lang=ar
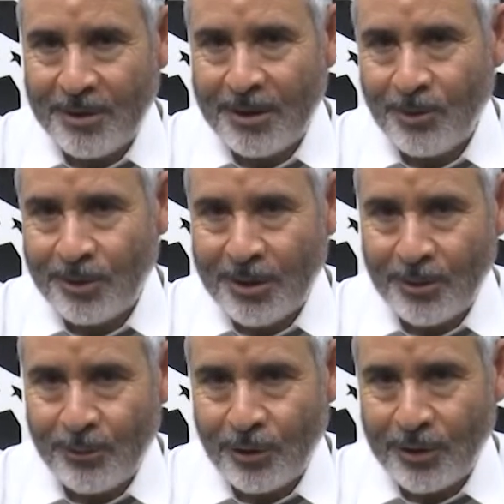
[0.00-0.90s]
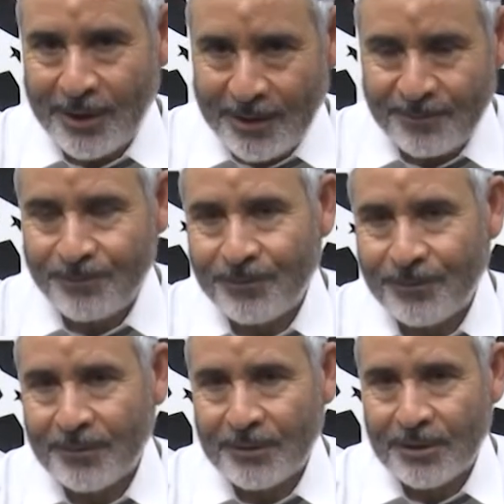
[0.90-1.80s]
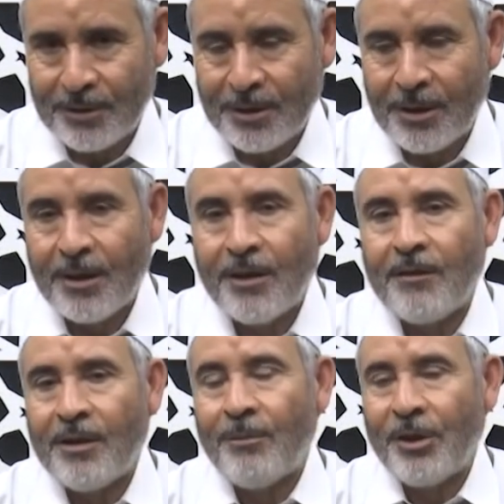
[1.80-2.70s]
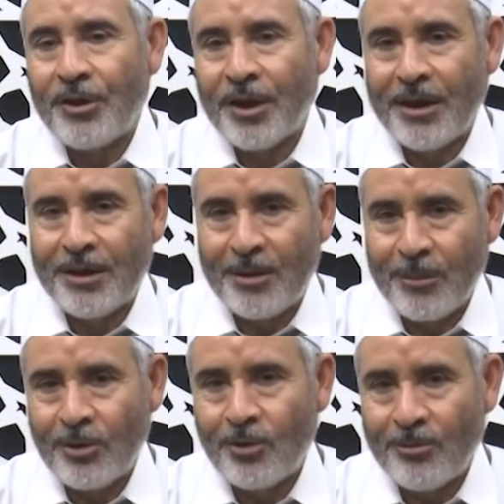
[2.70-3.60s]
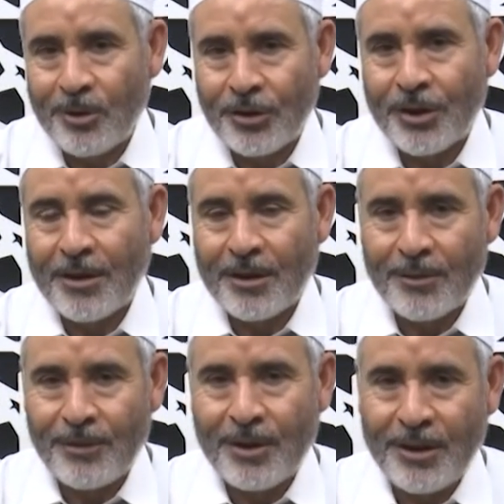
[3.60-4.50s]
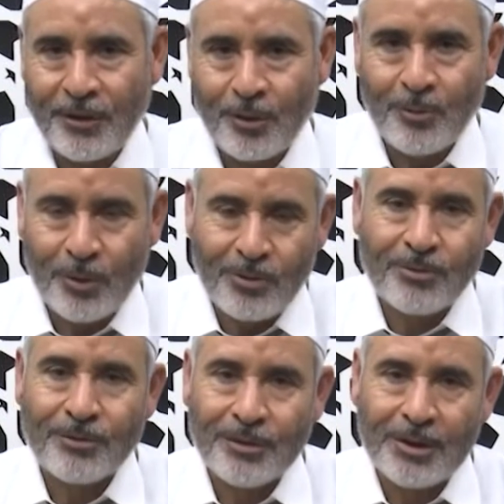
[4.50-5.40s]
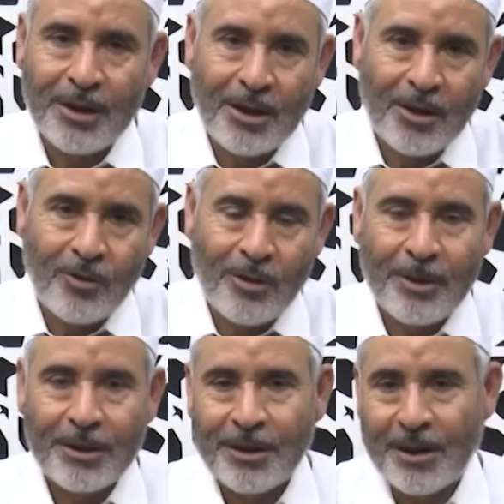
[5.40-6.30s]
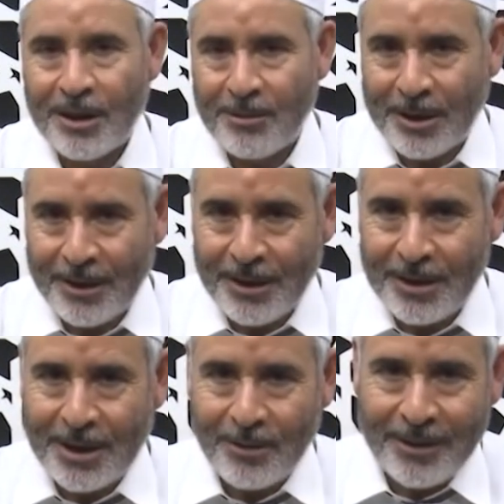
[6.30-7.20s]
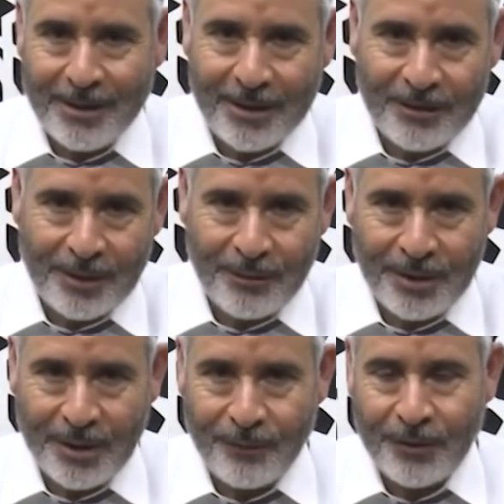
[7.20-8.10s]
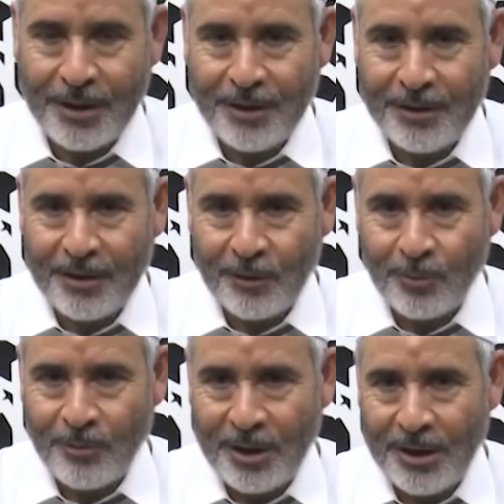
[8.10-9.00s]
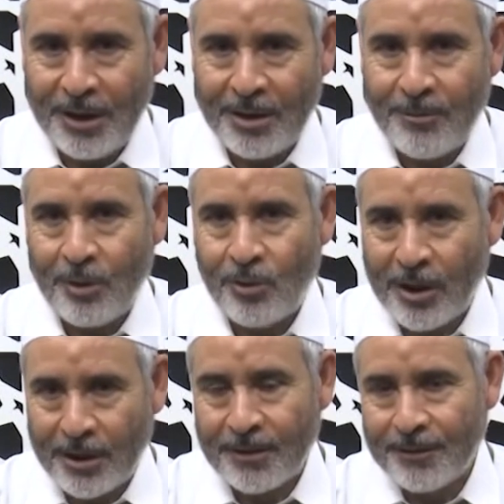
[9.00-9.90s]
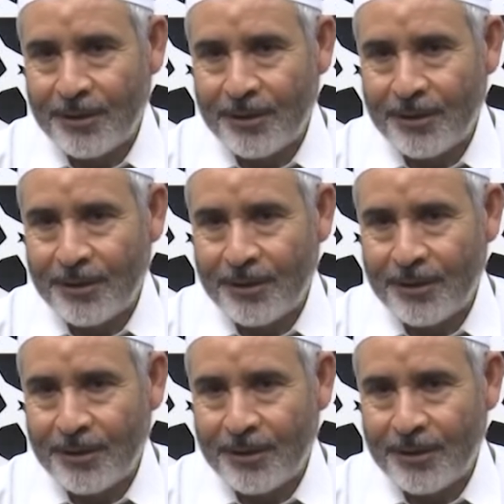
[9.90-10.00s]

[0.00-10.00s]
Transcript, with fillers: من الهدى والفرقان فمن شهد منكم الشهر فليصمه ومن كان مريضا او على سفر فعده من ايام اخر